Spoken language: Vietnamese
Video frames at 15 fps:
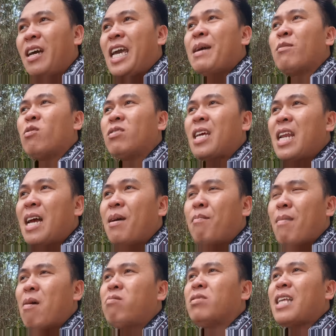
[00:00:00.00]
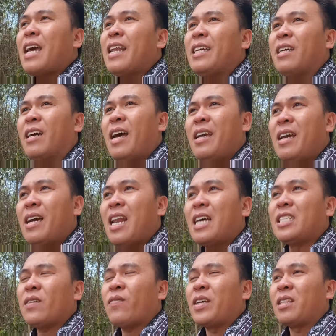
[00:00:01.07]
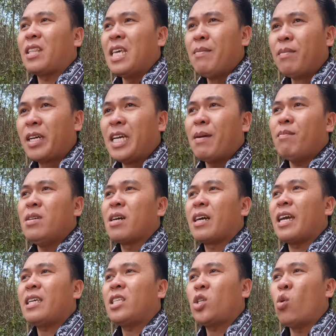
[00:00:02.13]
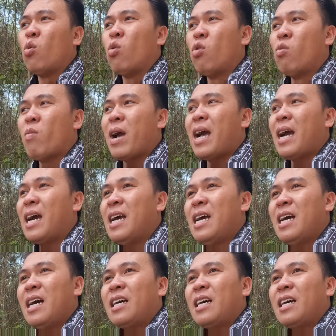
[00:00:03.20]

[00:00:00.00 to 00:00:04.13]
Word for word: Em cũng rất là mong gia đình ở đây á, là sẽ phải tìm kiếm được cái chủ mà